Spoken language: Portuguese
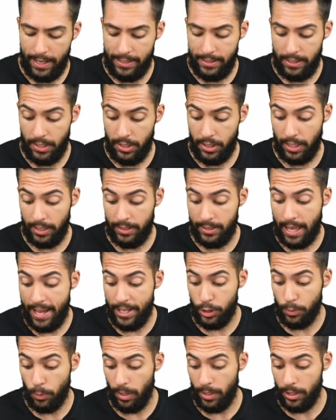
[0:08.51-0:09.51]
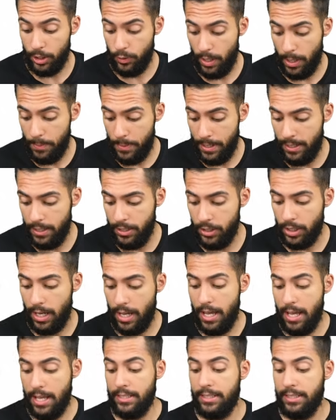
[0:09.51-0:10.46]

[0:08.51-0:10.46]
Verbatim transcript: existem 10 bolas vermelhas,